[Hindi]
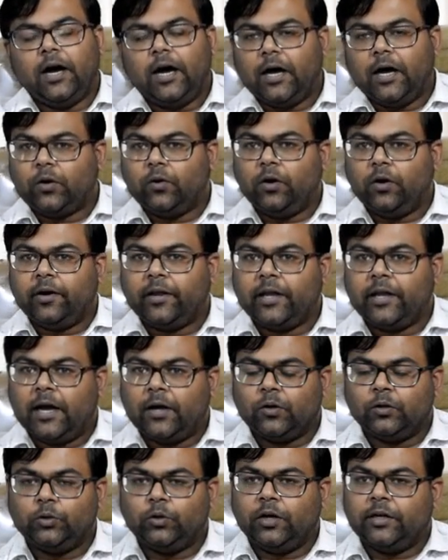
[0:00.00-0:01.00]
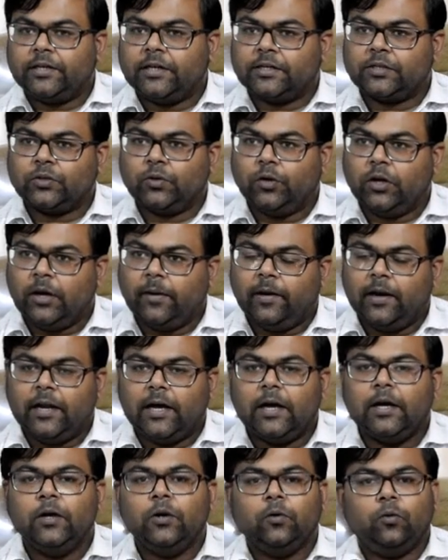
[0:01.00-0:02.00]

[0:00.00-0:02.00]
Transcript: आर और ई आर वाला